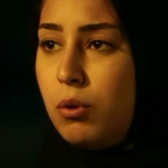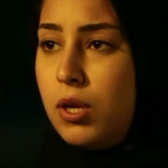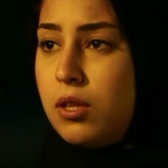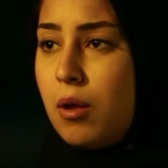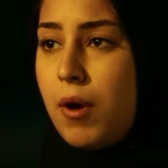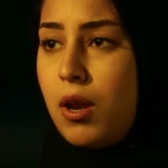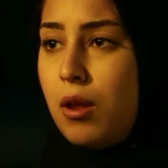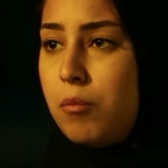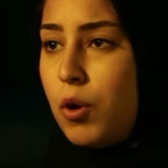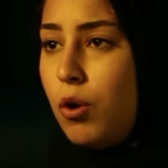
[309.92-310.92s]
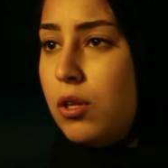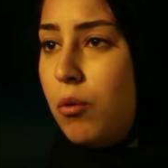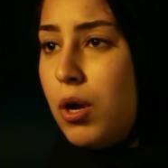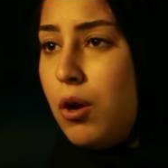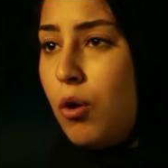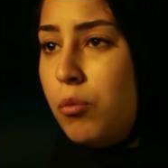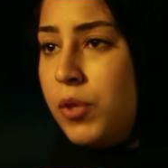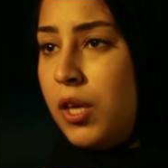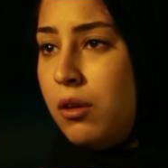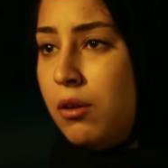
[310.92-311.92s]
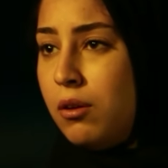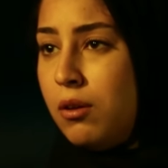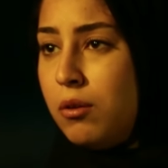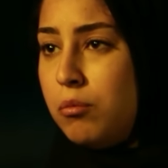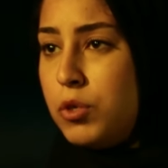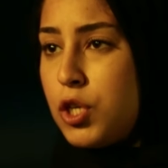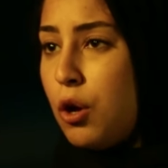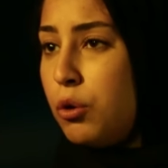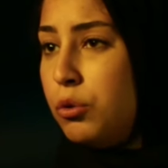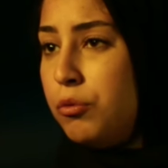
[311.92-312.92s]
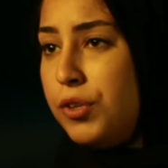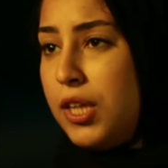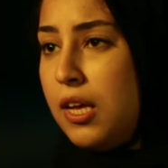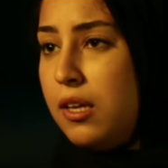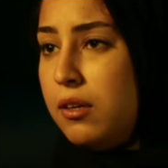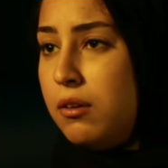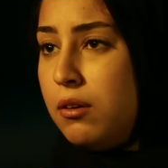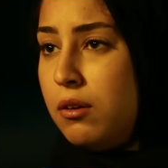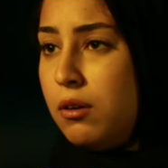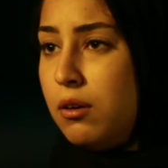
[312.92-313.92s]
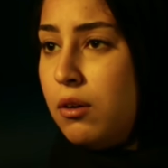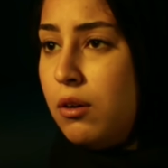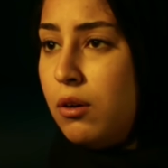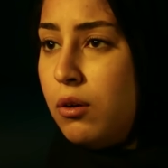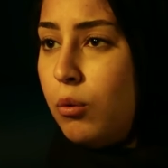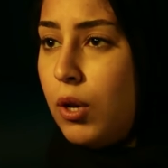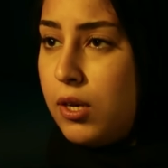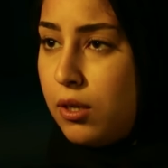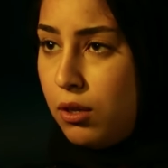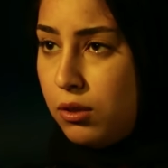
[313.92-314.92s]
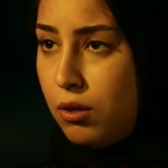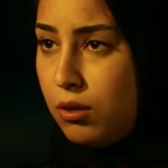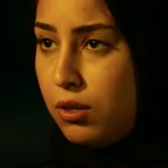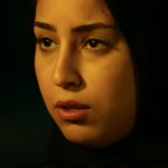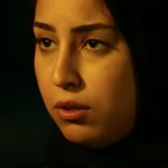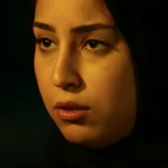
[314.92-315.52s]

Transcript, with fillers: واني طبعا لما اروح دوار العمدي مش هاخدهم في ديلي ولا اني غلطانه